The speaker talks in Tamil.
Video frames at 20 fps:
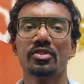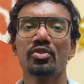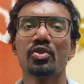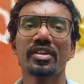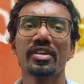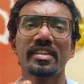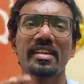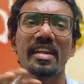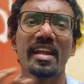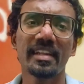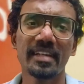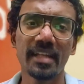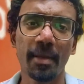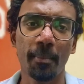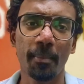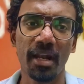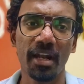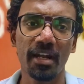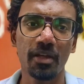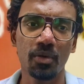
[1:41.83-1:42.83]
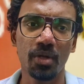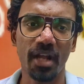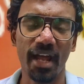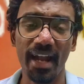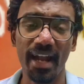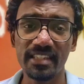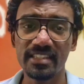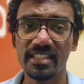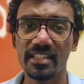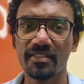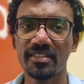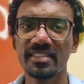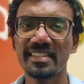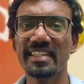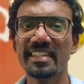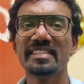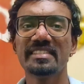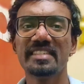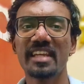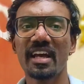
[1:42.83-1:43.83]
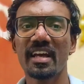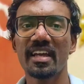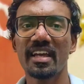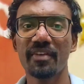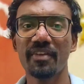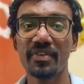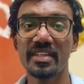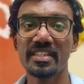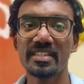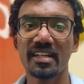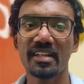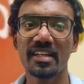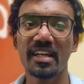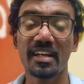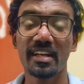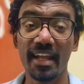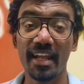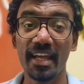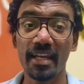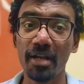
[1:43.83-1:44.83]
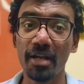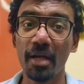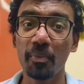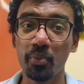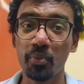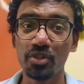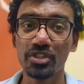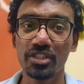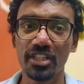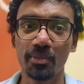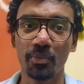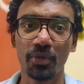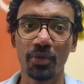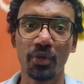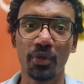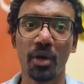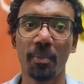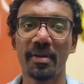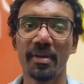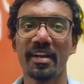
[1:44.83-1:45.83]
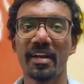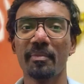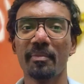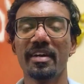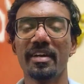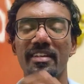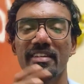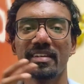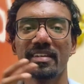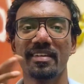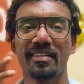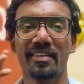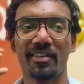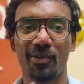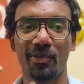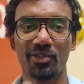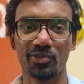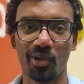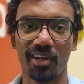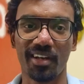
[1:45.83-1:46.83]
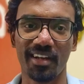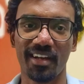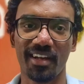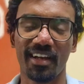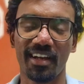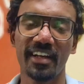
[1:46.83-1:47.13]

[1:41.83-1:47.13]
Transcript: ஸோ இதனால நம்மளால ஒரு ஆன்சரை வந்து ஈஸியாக எஃபிஷியண்டாக ரிலையபிளாக புரிஞ்சிக்க முடியும் அப்படின்ற மாதிரி அவங்க சொல்கிறாங்க